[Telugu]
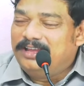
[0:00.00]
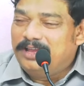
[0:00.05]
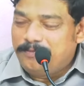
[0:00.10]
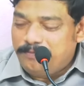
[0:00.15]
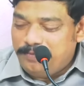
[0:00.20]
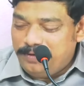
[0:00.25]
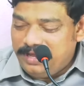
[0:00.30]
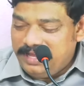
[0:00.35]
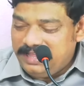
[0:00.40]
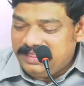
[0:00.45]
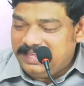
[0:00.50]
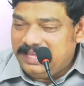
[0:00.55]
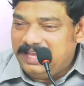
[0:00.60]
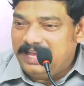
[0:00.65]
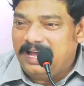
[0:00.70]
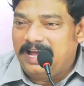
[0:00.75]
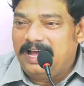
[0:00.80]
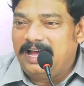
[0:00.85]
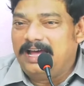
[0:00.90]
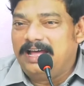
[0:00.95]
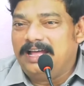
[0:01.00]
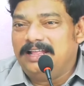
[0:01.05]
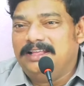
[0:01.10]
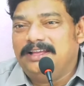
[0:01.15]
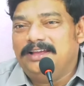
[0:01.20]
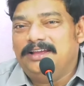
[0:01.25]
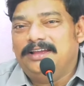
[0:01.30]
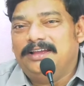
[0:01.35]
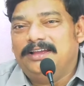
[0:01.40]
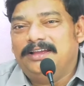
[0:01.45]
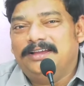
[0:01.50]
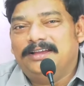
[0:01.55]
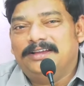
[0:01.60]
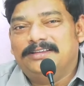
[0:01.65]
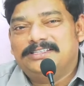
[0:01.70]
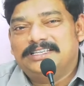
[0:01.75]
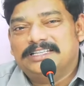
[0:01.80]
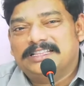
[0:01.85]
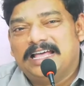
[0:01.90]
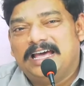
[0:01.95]
ఎప్పుడైతే అది
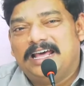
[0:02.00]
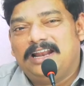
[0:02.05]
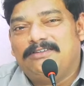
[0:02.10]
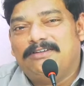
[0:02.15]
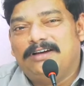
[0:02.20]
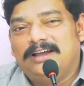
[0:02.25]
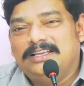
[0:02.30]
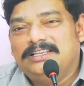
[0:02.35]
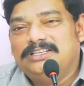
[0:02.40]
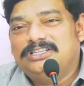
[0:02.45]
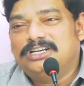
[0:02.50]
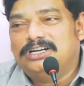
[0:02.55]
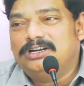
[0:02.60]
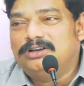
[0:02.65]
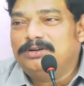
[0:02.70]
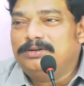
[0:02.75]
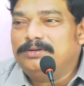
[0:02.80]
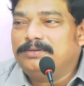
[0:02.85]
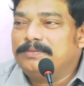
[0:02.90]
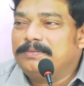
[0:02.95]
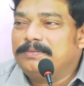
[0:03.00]
సితార వాయించాడో